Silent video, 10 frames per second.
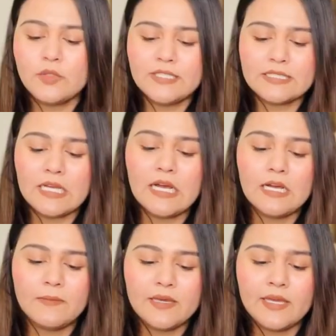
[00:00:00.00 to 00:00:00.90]
तो इसका
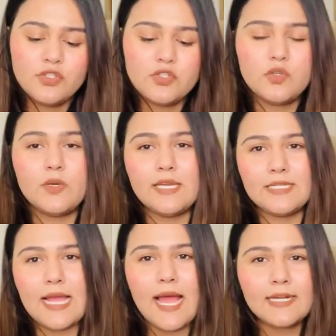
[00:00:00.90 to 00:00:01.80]
हमें जो
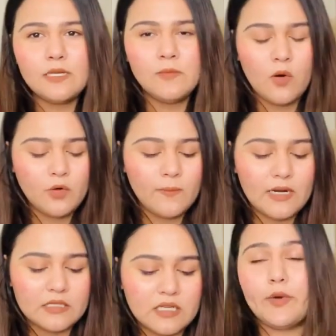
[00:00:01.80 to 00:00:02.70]
एग्जैक्ट अमाउंट
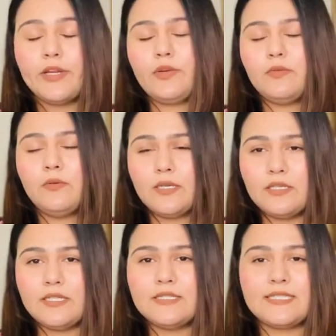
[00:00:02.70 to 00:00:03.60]
पड़ा था ट्वेंटी टू
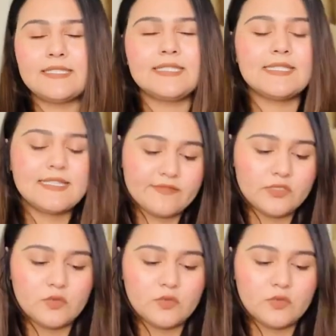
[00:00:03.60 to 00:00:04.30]
हंड्रेड सिक्सटी सेवन